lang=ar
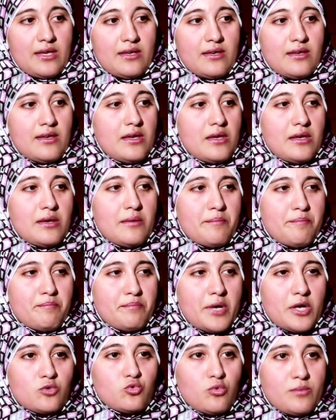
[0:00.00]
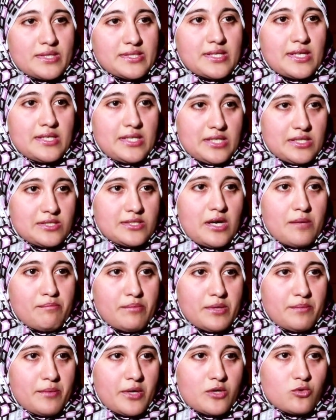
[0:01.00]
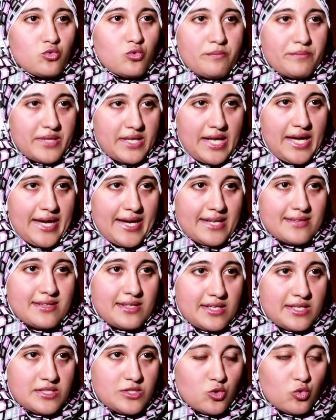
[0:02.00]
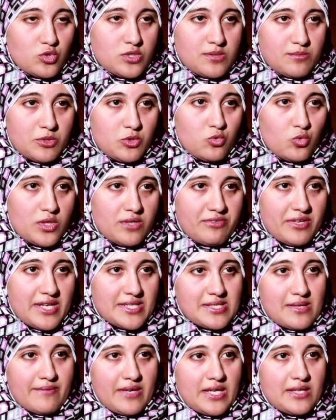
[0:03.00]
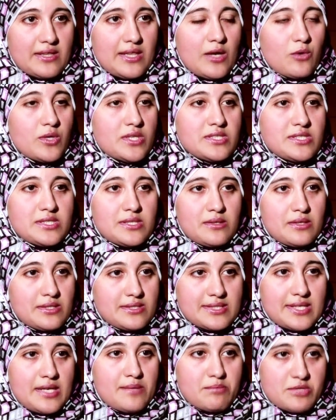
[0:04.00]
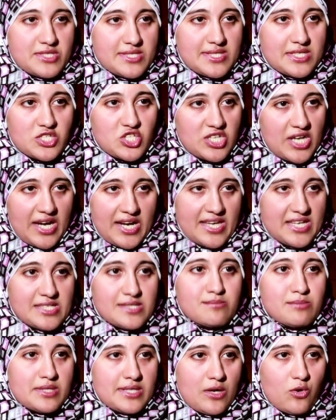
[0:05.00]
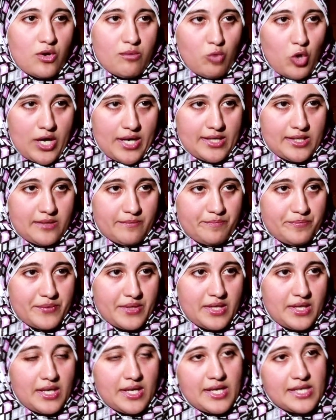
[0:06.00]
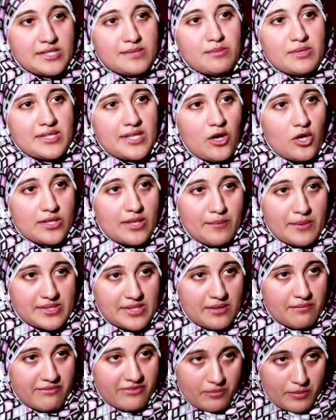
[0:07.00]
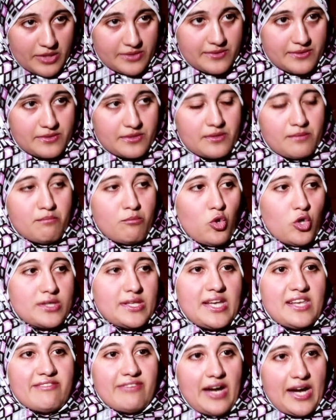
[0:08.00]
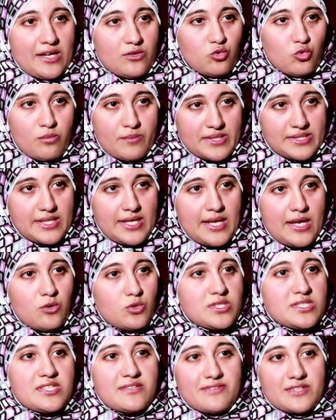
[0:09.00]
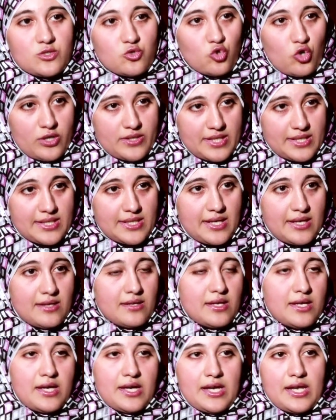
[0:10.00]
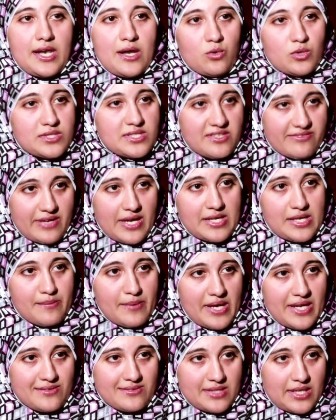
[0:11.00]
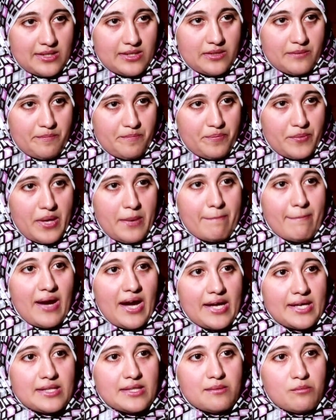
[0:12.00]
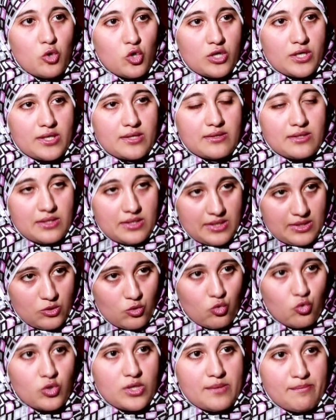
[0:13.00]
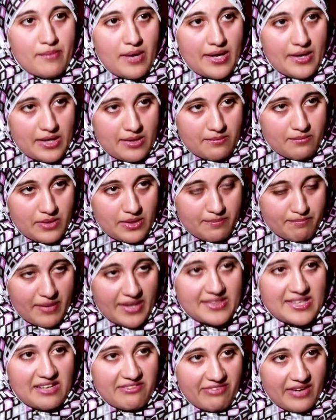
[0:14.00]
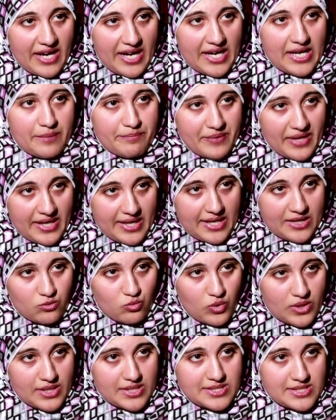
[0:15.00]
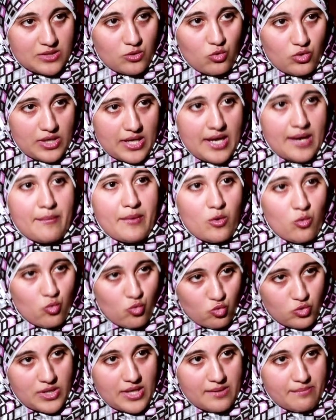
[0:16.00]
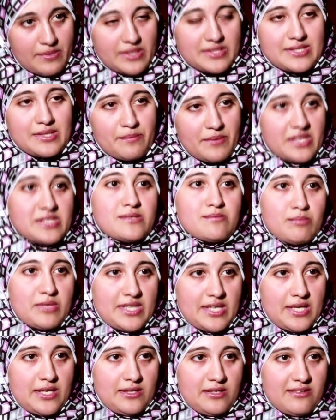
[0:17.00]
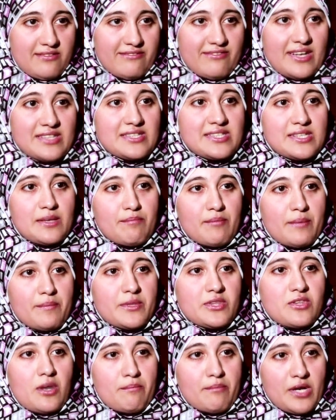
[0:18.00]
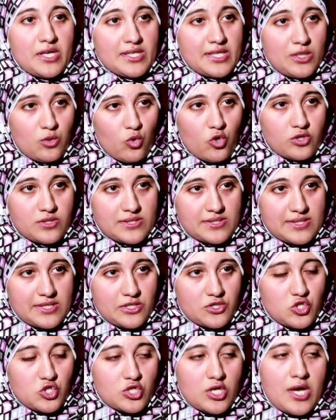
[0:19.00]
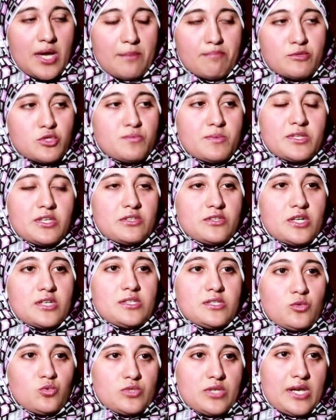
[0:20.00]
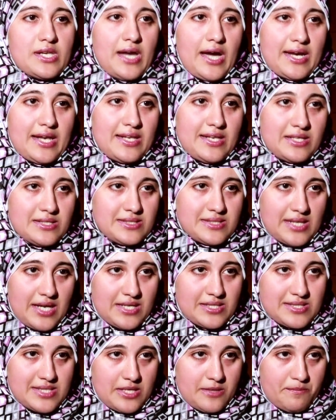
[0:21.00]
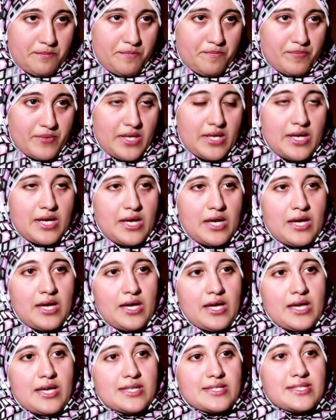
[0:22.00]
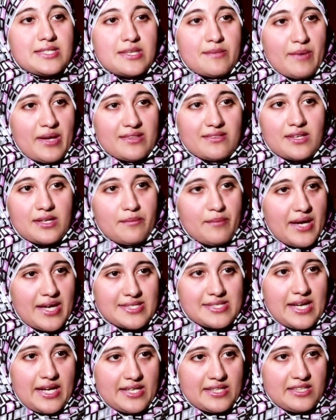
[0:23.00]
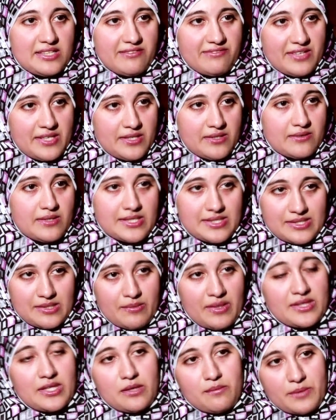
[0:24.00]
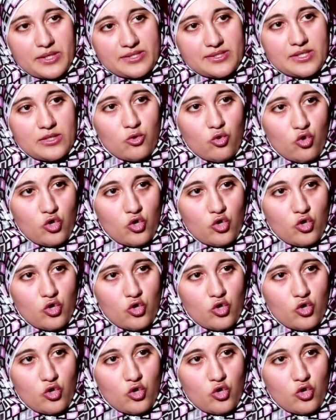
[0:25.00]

آه، برضو مثلا اكزامبل برضو من الحاجات اللي انت كنت بتتوهي فيها زمان لو انت ساي بتسيرشي على اسم دواء معين اسم الدواء ده مثلا في مصر مختلف عنه مثلا لو انت في السعوديه لو انت في اي بلد تاني مع ان ممكن يكون الماده الفعاله بتاع الادويه دي كلها موجوده بس باسم تاني فانت لما بتطبقي كيورد سيرش مش بتقدري توصلي على اللي انت عايزاه السيمانتك بقى ساعدني في ايه السيمانتك بص